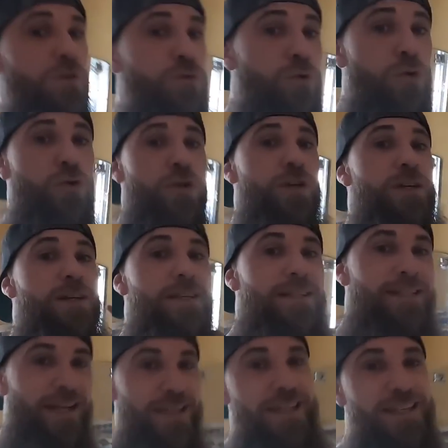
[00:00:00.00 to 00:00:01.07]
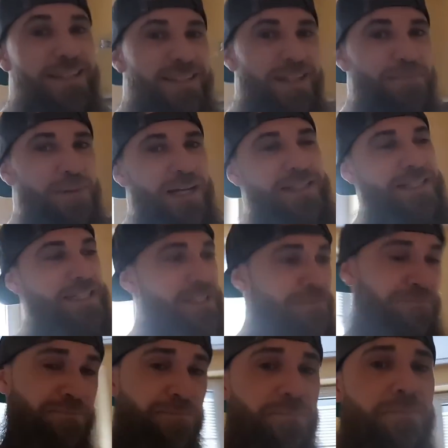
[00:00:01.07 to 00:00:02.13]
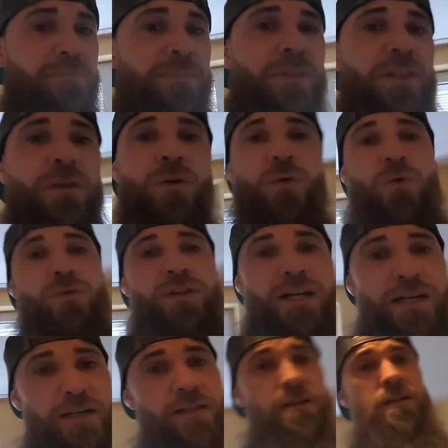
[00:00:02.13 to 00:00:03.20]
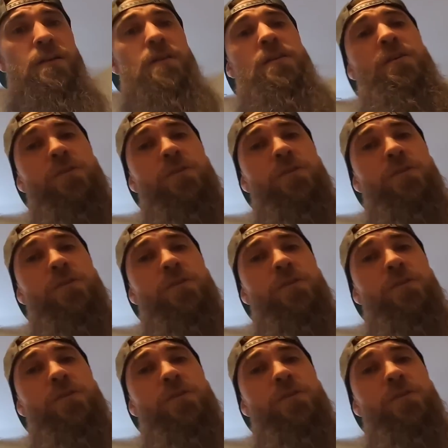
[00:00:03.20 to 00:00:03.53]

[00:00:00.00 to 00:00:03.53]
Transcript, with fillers: Donc ça y est, c'est parti. On a